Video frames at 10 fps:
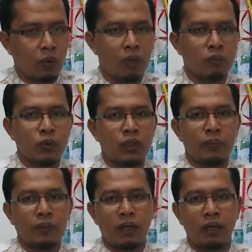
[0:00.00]
program studi
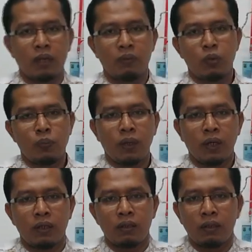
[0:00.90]
peternakan
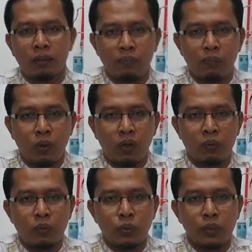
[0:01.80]
merupakan uh,
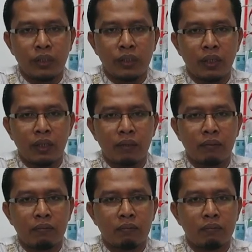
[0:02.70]
program studi yang